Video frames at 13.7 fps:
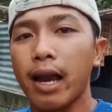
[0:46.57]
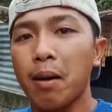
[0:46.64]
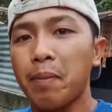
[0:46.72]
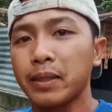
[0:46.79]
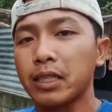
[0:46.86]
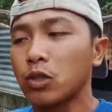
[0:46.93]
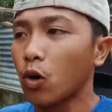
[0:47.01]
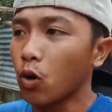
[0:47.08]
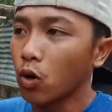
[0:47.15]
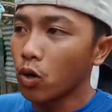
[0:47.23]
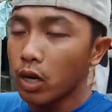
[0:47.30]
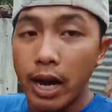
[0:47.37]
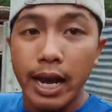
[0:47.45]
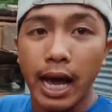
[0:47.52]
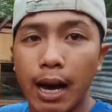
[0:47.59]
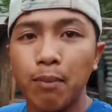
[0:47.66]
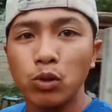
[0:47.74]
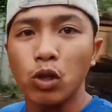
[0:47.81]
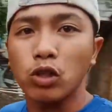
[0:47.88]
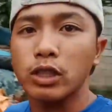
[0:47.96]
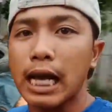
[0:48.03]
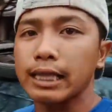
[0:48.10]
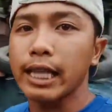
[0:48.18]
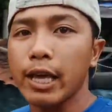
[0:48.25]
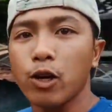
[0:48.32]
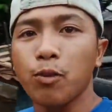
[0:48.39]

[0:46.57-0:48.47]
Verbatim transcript: kalapatid. So, nakabuntot sa atin.